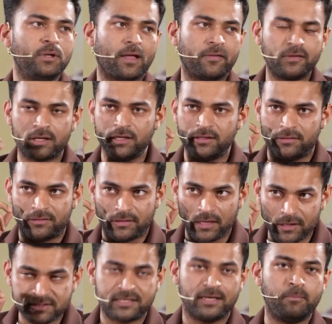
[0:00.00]
మీ అందరికీ
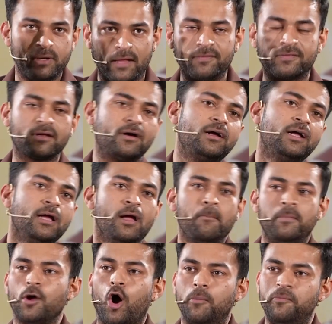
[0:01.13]
తెలిస్తే మీ అంత
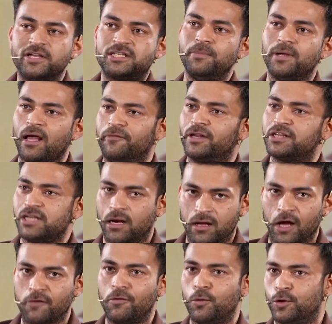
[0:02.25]
మీ ఆబ్వియస్లీ మీకు అందరికి చాలా
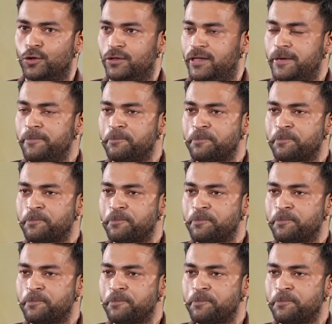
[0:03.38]
గర్వం ఉంటుంది